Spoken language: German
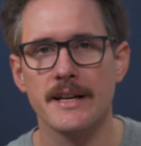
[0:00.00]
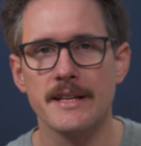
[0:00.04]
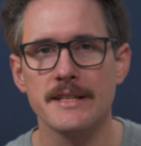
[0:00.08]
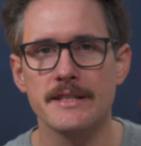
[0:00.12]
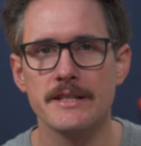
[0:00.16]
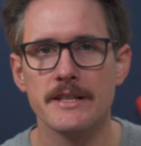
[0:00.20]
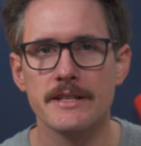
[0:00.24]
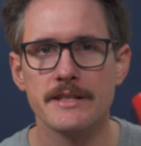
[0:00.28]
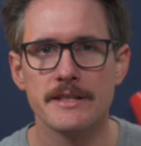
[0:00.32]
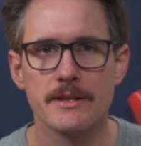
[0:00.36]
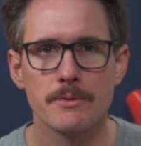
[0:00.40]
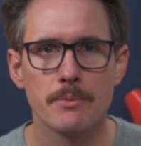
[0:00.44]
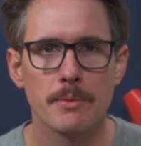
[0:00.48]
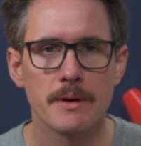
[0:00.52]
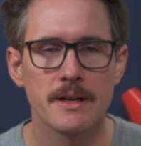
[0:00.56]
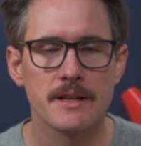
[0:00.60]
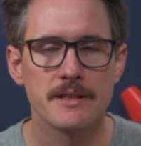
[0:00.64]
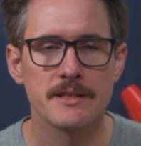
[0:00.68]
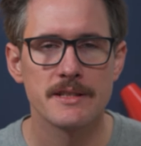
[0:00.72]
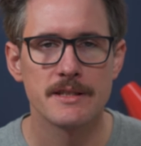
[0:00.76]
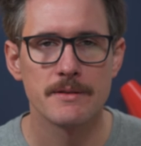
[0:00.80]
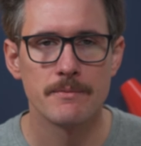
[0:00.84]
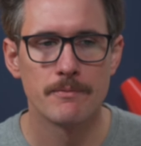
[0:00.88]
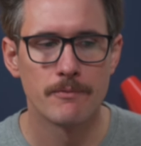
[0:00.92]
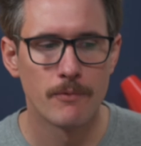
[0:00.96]
Ganze ist
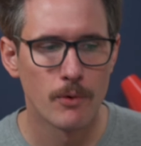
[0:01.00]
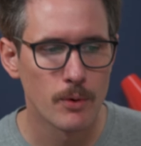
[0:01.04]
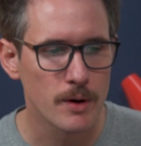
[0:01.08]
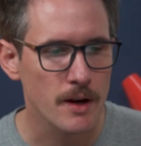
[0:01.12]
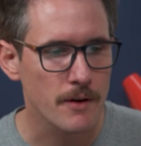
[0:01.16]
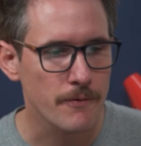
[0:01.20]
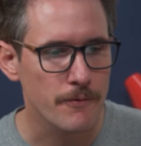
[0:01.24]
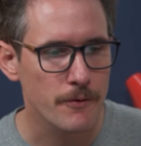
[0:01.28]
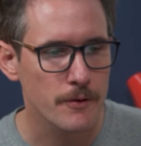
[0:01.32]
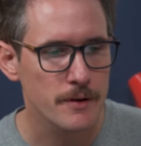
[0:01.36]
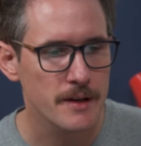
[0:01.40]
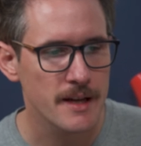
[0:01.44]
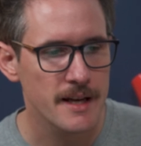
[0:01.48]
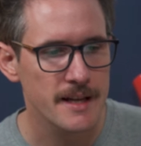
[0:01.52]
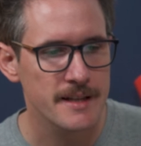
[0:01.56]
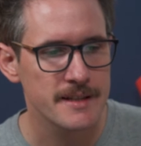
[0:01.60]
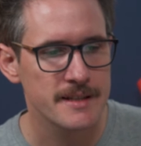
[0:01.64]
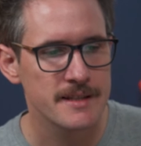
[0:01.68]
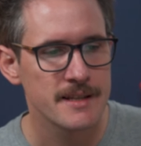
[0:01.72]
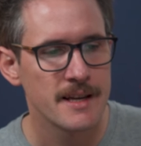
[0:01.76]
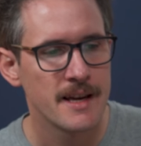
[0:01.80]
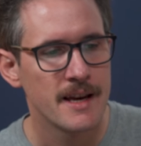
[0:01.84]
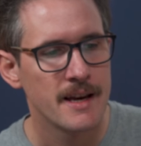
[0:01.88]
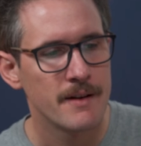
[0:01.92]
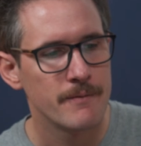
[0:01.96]
übrigens im
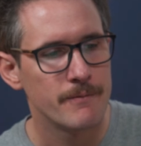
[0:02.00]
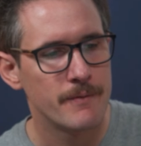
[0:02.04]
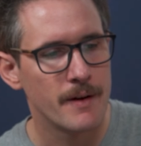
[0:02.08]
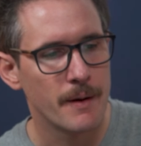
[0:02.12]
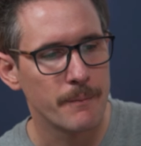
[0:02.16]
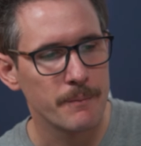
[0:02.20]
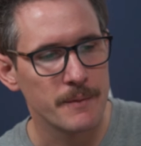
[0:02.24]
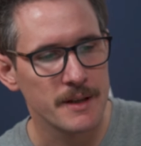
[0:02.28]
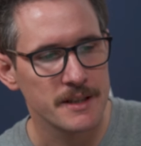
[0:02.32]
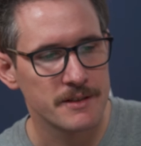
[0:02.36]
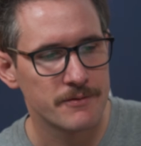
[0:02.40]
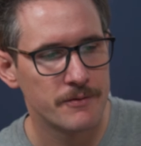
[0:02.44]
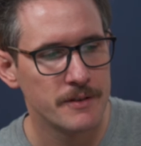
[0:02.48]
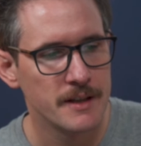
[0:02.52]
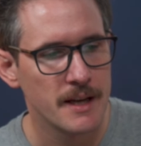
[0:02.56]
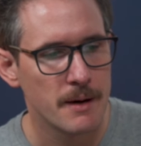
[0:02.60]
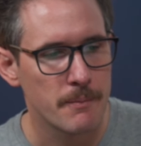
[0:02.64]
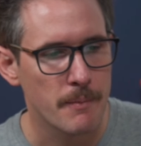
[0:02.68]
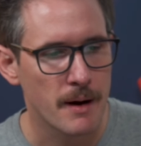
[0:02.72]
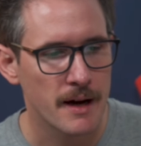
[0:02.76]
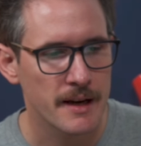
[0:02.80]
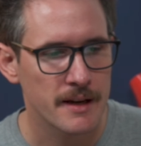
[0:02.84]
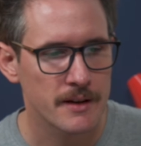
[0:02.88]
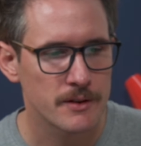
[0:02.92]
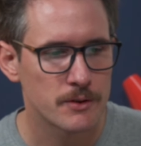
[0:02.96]
Vodafone-Netz. Wir haben das wieder
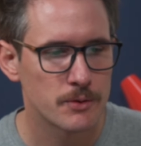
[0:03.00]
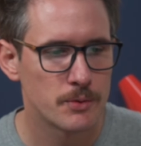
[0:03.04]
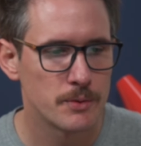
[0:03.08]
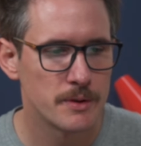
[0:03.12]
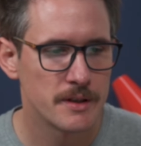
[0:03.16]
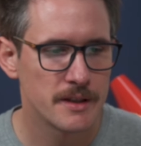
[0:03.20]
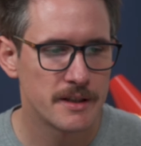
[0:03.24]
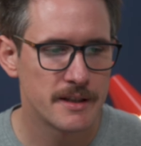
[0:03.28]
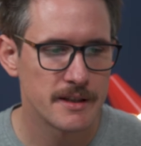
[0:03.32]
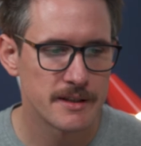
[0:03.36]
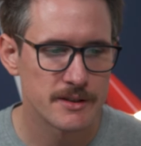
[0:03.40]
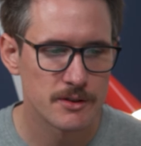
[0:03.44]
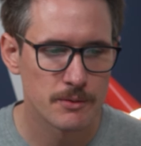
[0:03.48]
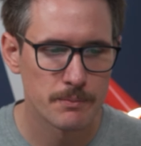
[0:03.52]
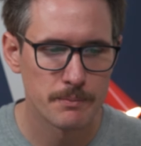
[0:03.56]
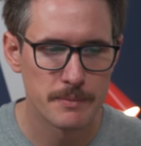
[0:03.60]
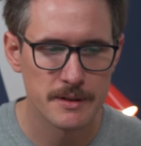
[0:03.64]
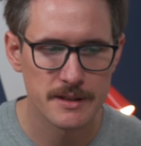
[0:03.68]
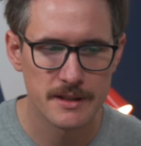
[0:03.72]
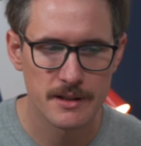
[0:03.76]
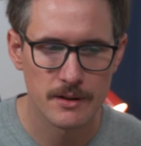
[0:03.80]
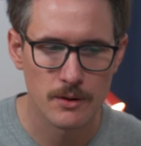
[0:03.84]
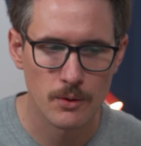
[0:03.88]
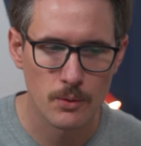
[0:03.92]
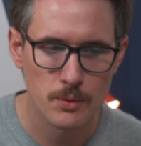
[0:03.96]
mal natürlich hier so ein
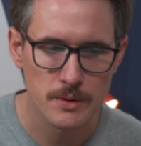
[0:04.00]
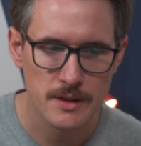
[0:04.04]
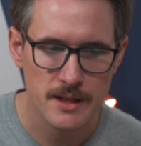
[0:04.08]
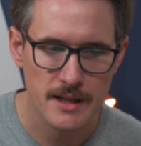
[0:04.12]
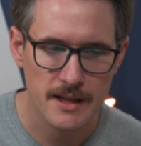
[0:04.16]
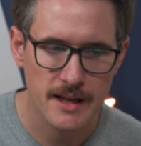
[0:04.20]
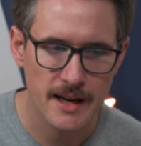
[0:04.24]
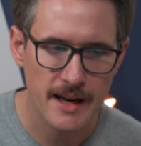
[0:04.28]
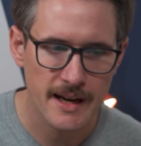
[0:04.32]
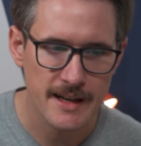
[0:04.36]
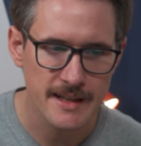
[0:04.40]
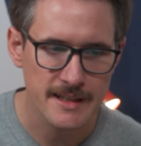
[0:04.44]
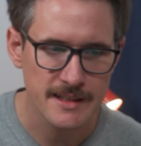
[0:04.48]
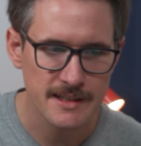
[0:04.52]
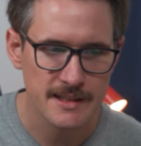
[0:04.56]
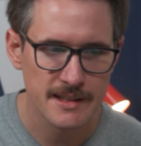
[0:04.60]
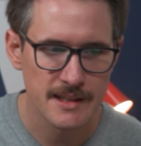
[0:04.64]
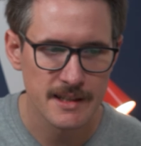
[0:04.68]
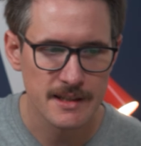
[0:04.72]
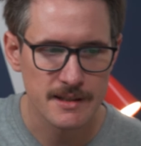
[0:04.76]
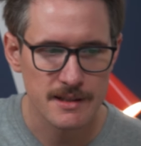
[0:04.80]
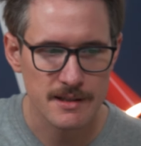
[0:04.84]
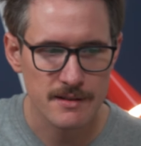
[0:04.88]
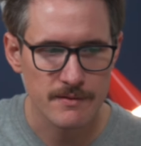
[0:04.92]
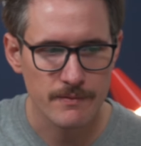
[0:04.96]
bisschen
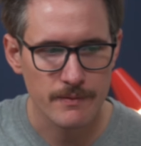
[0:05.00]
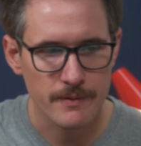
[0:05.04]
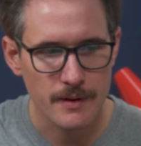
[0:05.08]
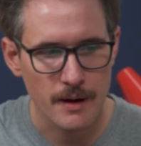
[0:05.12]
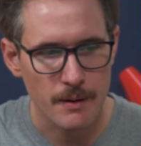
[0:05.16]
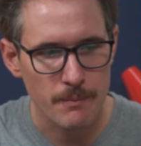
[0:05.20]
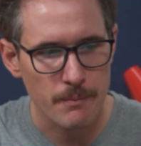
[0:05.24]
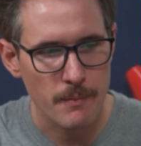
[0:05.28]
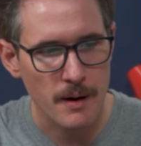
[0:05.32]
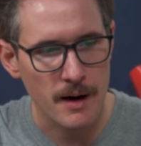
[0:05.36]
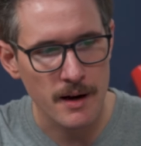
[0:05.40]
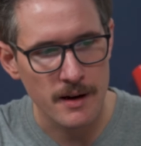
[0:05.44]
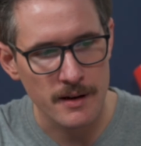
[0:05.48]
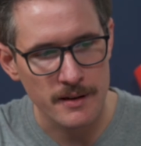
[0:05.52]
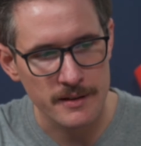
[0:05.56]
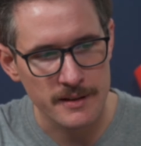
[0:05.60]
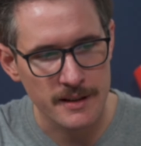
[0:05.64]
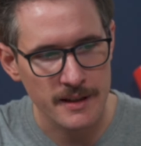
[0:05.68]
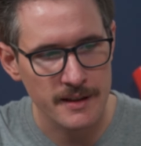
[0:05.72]
runtergerechnet. Wir haben mal